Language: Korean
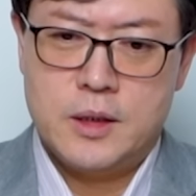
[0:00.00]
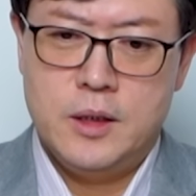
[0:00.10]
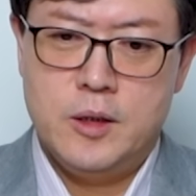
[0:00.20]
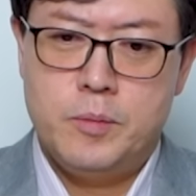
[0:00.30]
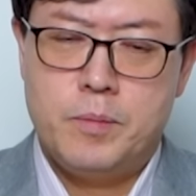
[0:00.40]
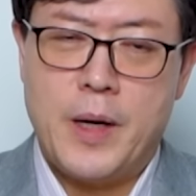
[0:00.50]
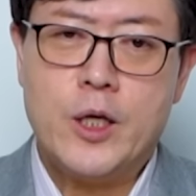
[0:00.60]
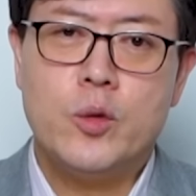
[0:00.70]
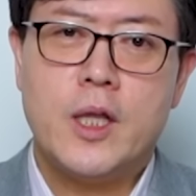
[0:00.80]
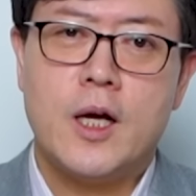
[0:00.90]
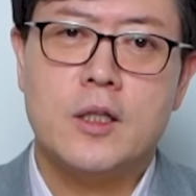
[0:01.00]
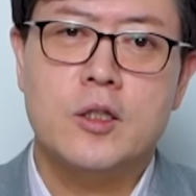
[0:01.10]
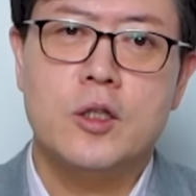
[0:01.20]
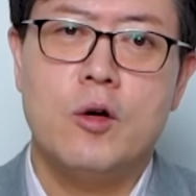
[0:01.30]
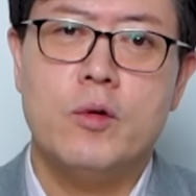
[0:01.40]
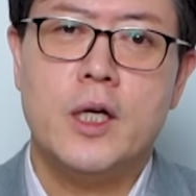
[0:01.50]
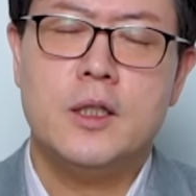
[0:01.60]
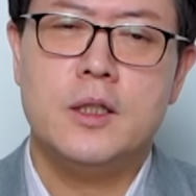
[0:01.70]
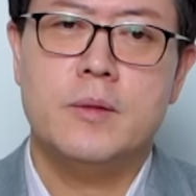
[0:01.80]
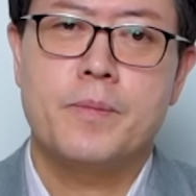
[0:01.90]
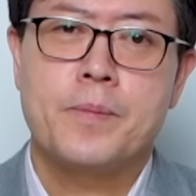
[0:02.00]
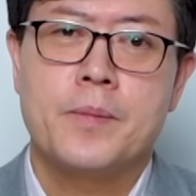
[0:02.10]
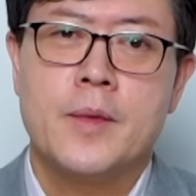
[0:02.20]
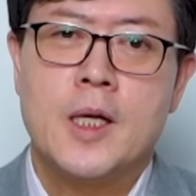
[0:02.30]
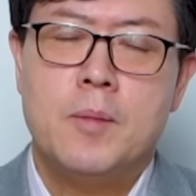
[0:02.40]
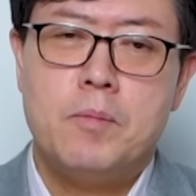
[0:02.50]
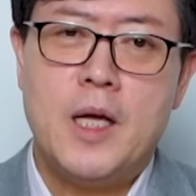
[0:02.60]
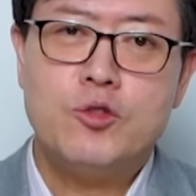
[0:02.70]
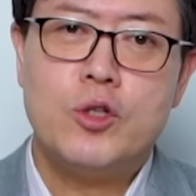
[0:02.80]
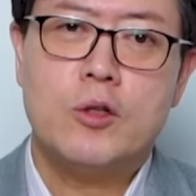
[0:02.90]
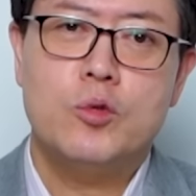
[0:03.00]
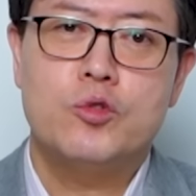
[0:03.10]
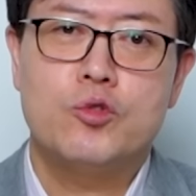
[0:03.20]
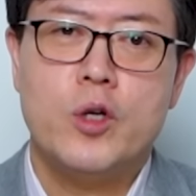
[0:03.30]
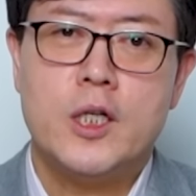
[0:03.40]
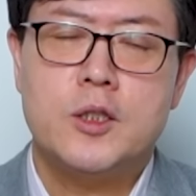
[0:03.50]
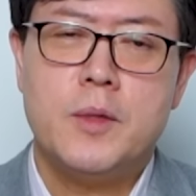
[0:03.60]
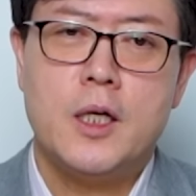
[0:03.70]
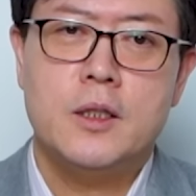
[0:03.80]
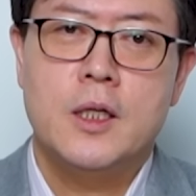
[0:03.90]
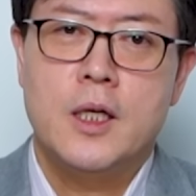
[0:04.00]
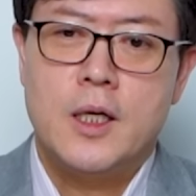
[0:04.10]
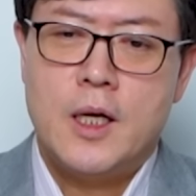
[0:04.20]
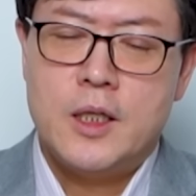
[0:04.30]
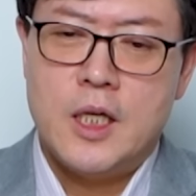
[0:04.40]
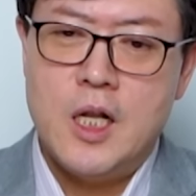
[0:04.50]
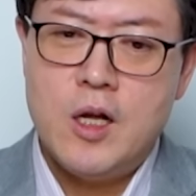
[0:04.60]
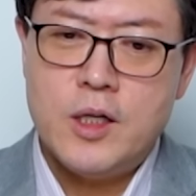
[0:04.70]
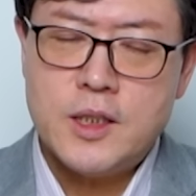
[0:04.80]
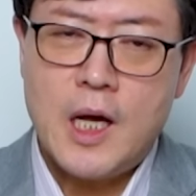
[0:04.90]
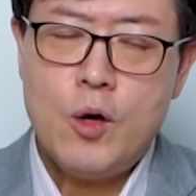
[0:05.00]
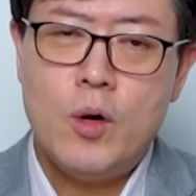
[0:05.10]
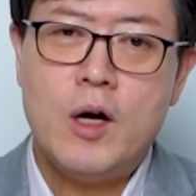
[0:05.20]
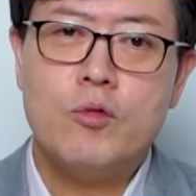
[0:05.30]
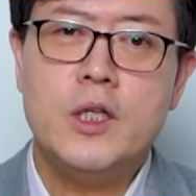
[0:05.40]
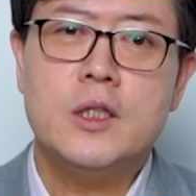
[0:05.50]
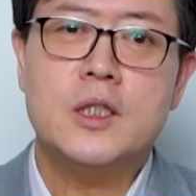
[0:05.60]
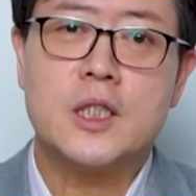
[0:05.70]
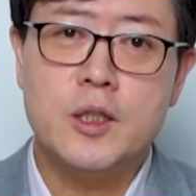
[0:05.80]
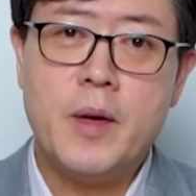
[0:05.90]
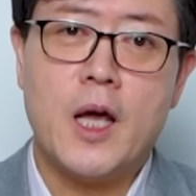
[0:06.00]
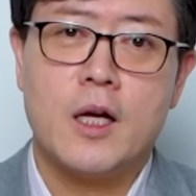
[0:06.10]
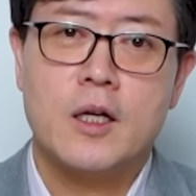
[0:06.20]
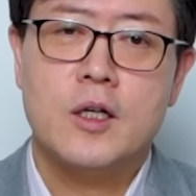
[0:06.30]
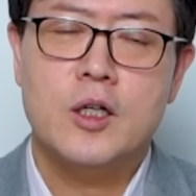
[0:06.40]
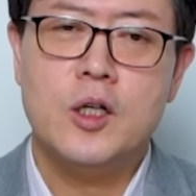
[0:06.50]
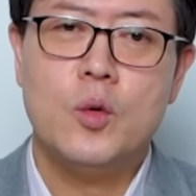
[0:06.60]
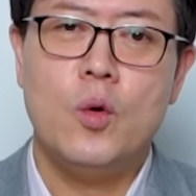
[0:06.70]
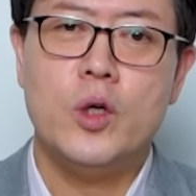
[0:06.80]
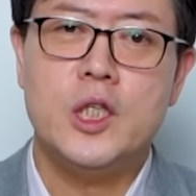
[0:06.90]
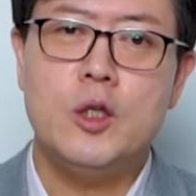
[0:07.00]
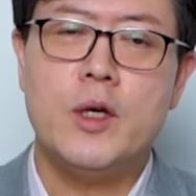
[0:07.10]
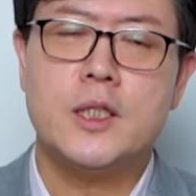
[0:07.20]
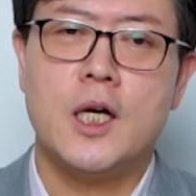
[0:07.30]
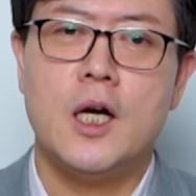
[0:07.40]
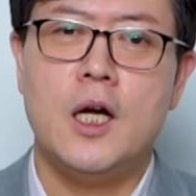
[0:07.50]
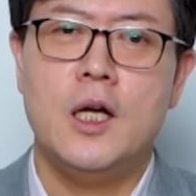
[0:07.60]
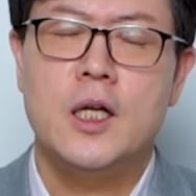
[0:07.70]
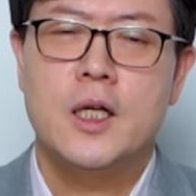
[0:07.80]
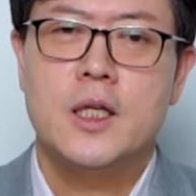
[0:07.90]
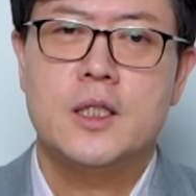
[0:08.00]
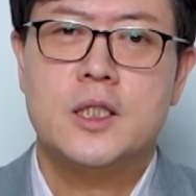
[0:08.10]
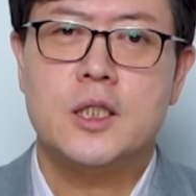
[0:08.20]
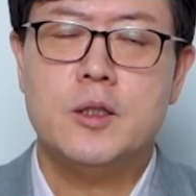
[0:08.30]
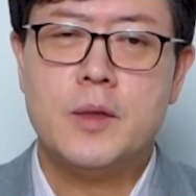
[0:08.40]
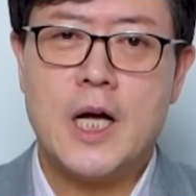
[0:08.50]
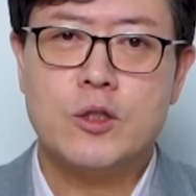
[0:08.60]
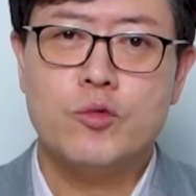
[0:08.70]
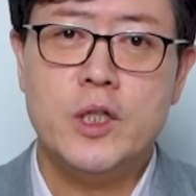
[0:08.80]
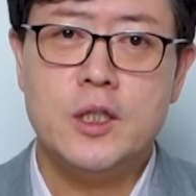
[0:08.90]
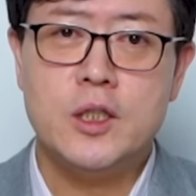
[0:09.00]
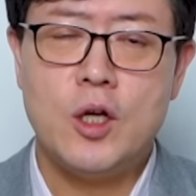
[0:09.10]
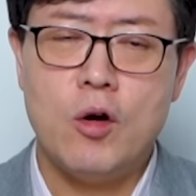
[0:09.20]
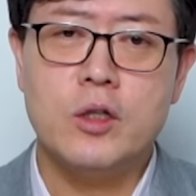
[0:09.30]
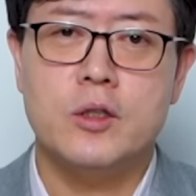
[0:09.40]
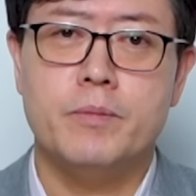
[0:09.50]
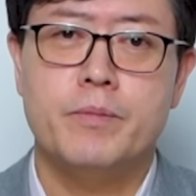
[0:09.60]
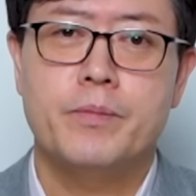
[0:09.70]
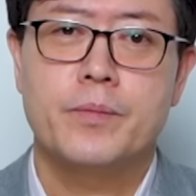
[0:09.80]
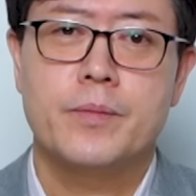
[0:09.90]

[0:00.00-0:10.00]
그 바이오텍 같은 경우에는 매출액도 중요하지만 1년에 사용하고 있는 금액 그리고 이 회사가 지금 가지고 있는 현금